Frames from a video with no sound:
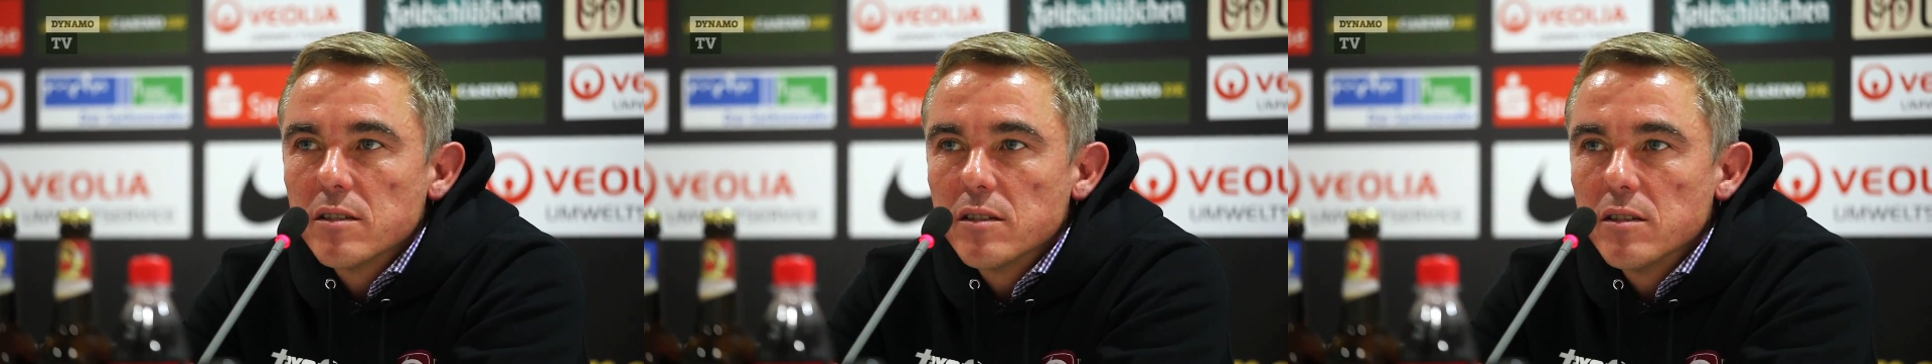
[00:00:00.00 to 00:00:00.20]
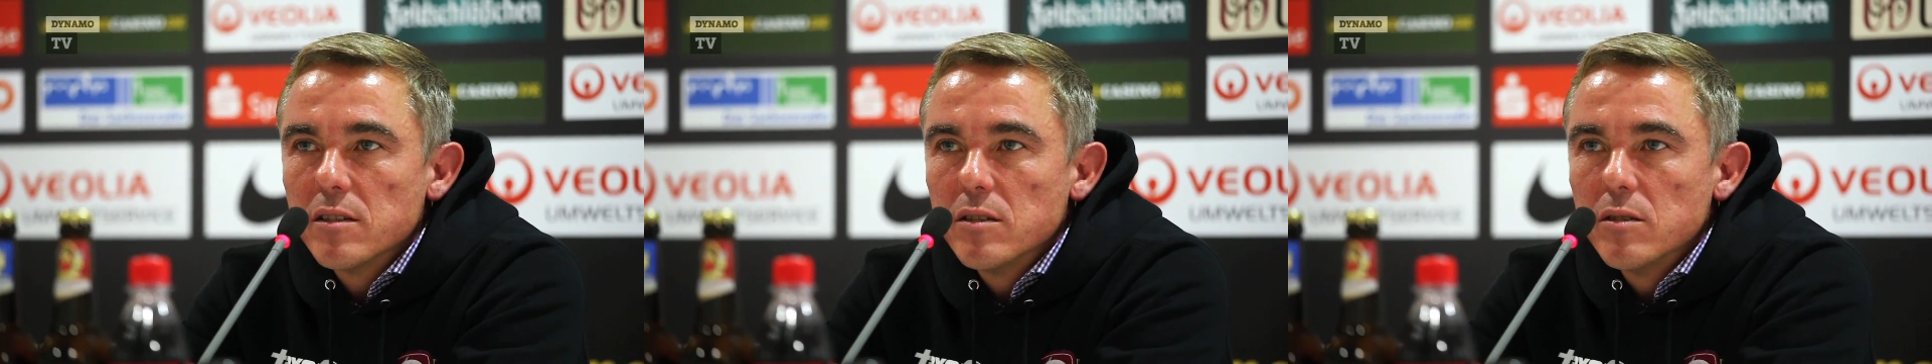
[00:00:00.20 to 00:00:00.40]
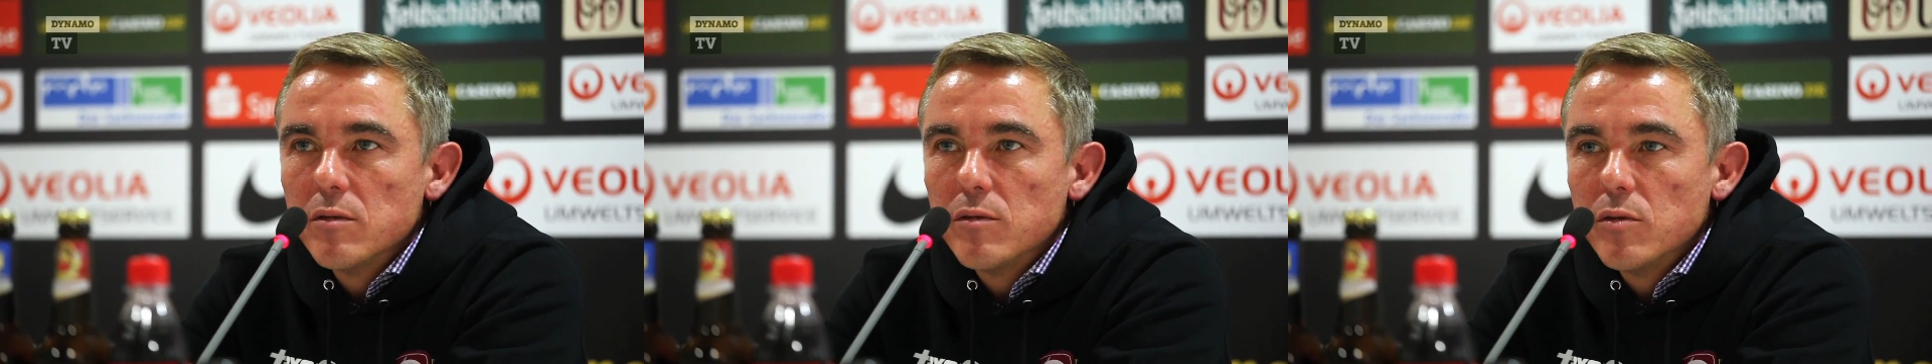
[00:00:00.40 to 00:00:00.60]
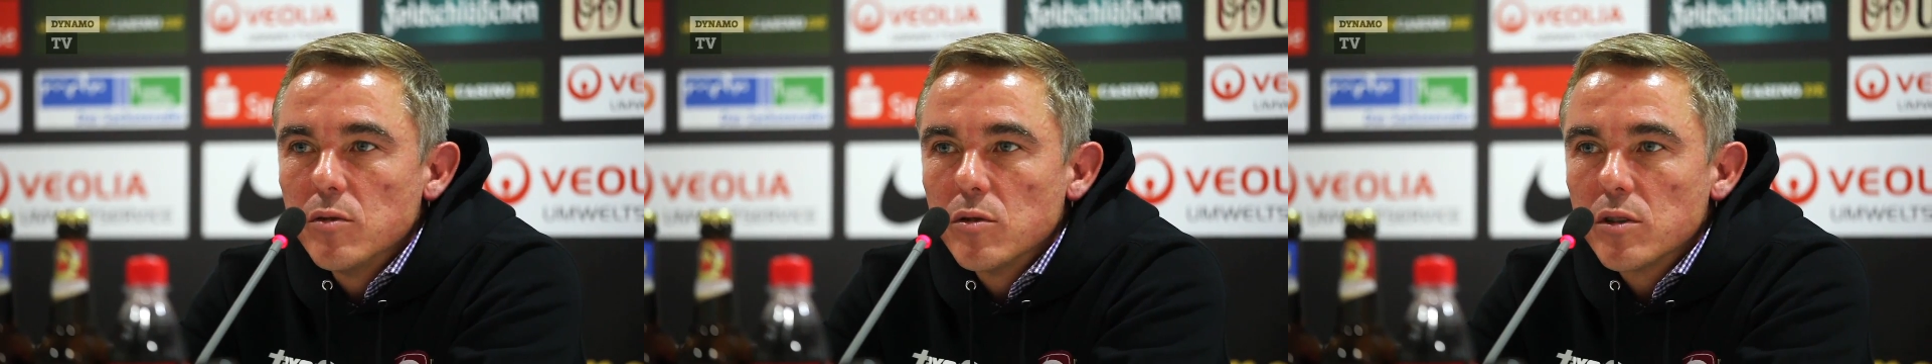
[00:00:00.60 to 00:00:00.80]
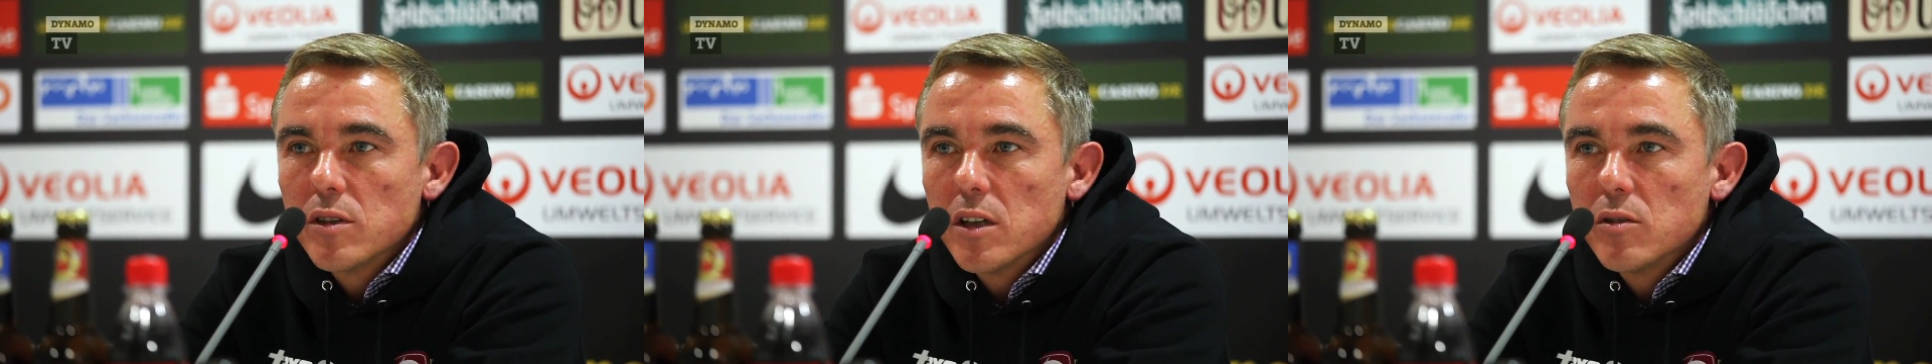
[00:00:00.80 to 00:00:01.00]
äh, äh,
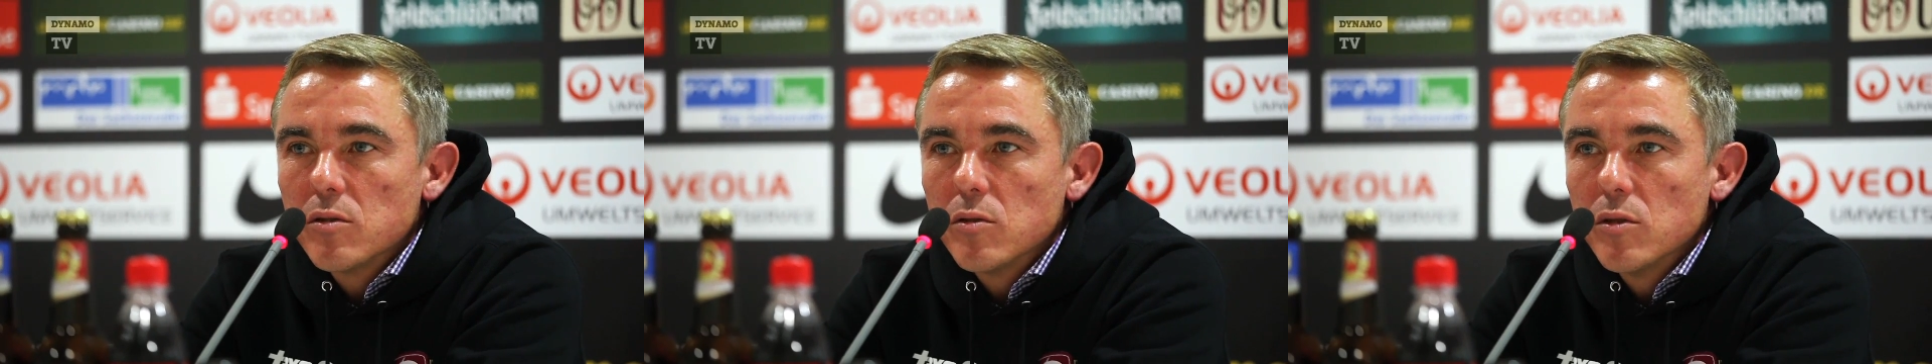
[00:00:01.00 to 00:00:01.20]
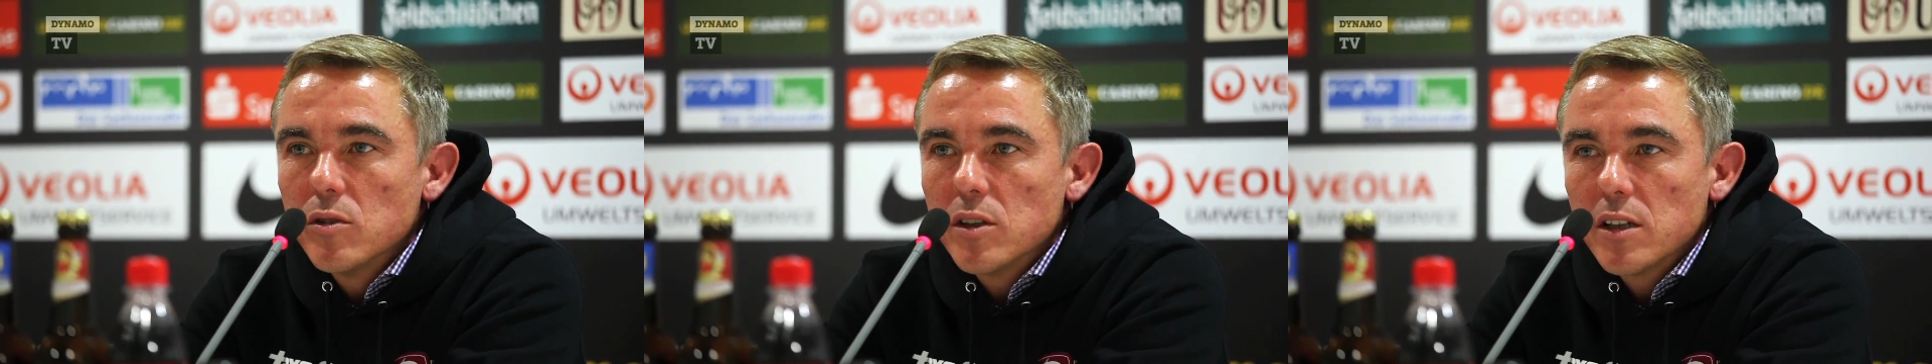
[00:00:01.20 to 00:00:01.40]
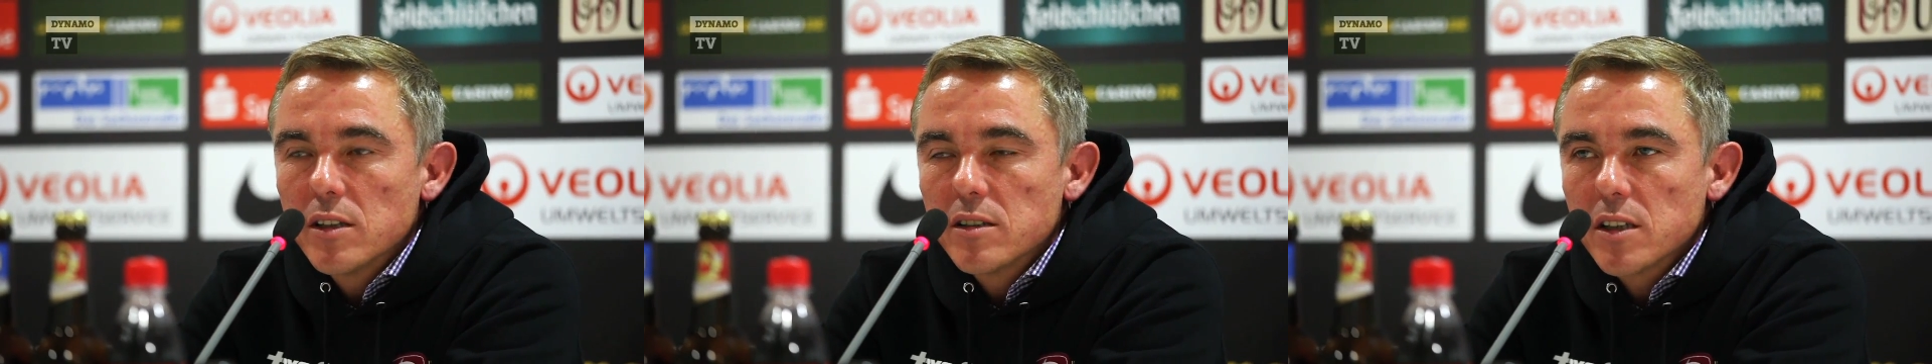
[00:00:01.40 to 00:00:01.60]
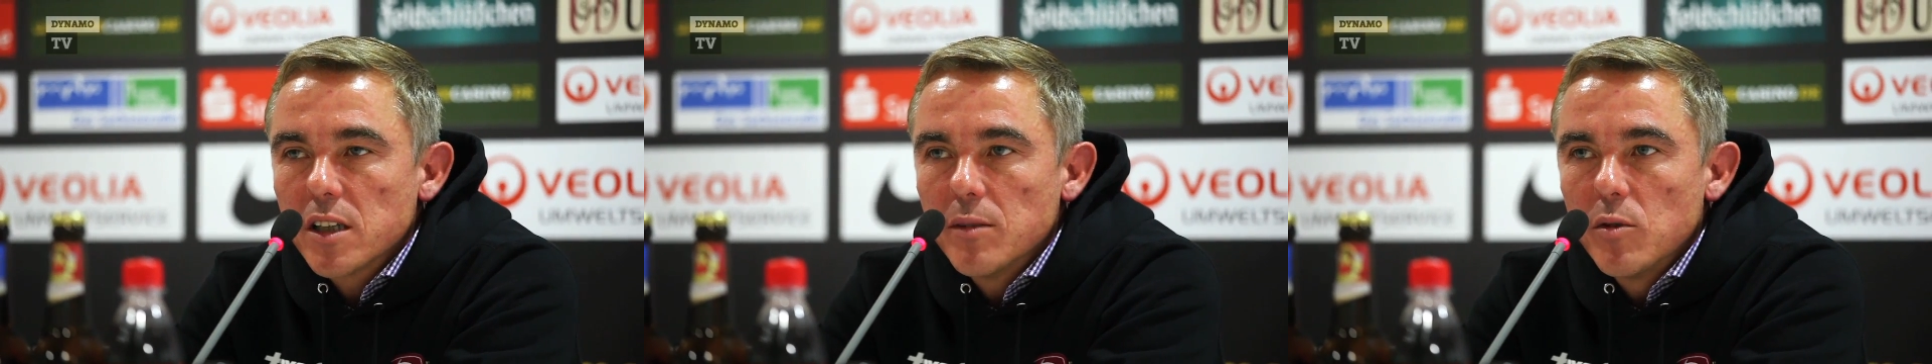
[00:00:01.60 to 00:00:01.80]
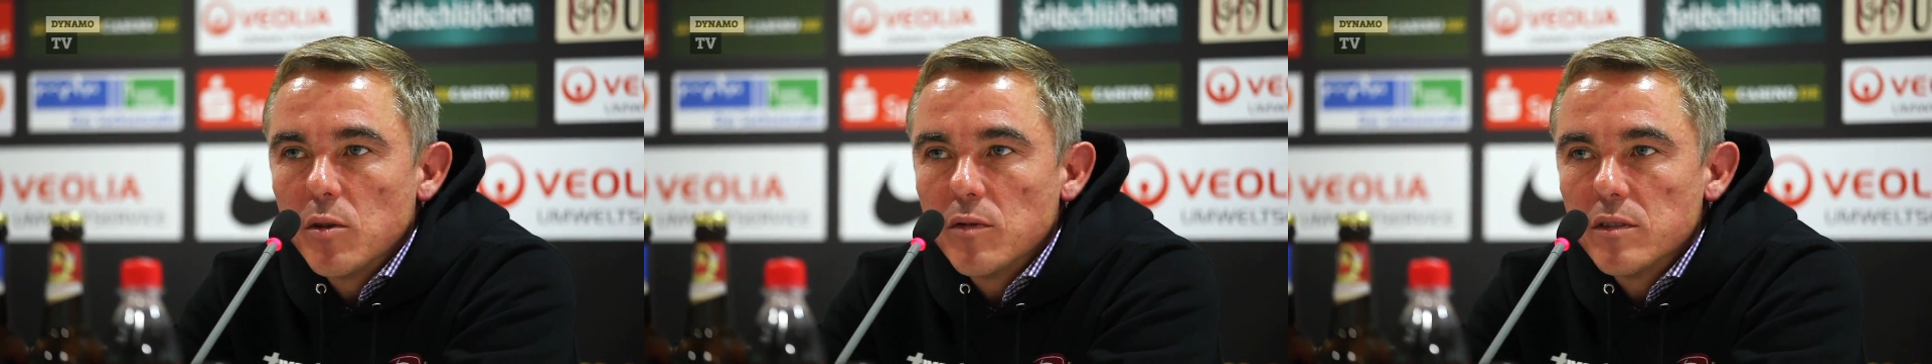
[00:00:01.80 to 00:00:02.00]
Fürth natürlich
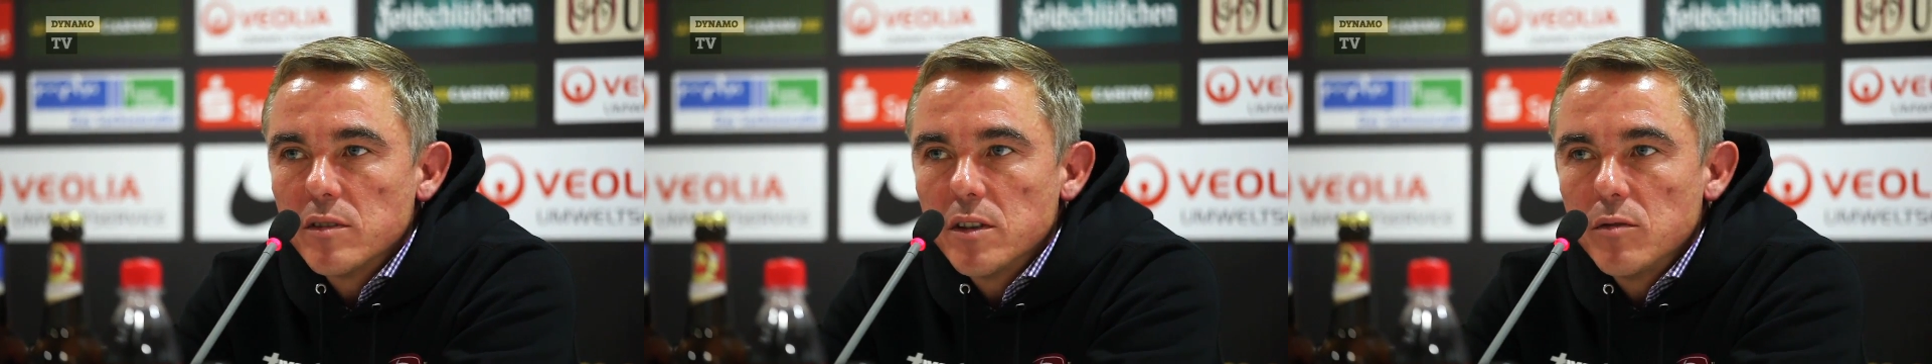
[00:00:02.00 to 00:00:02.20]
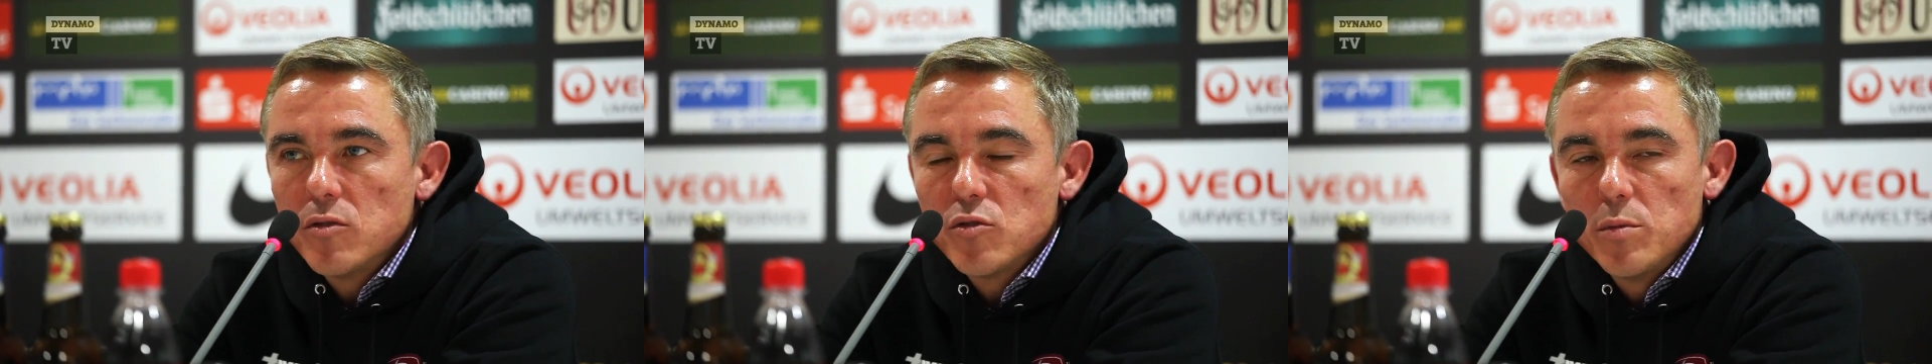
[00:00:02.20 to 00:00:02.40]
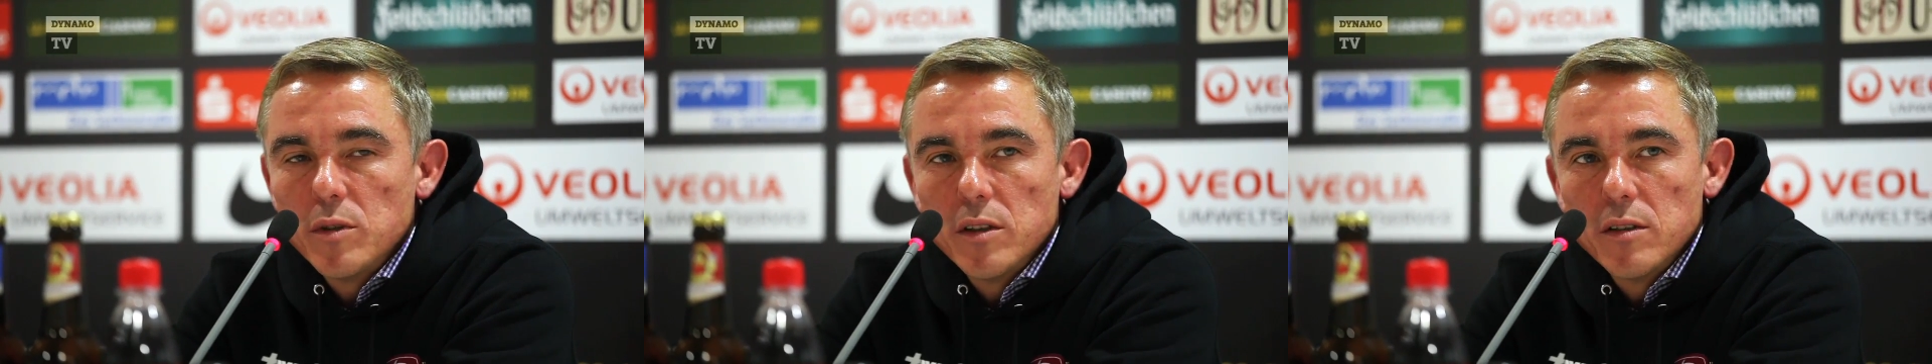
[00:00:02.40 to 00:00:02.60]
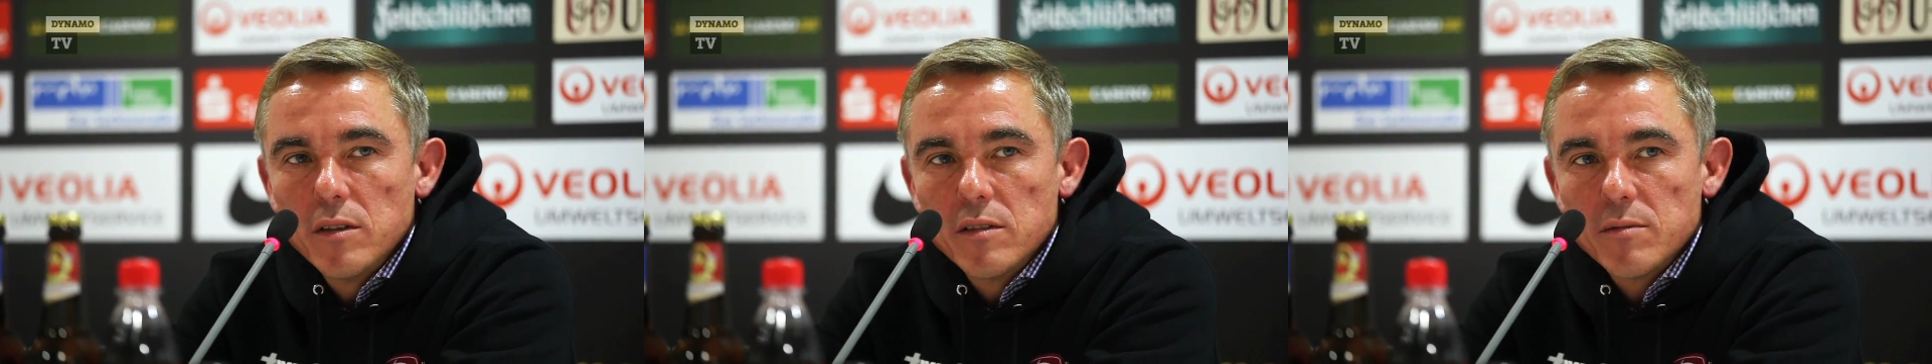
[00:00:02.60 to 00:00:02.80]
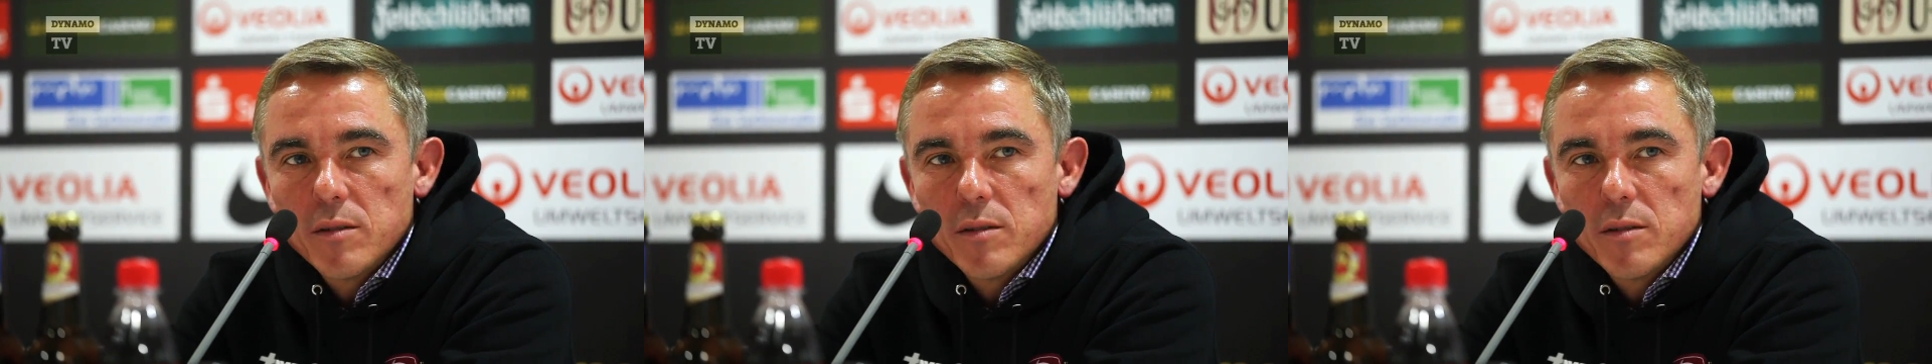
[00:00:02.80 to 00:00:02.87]
extrem offensiv spielt,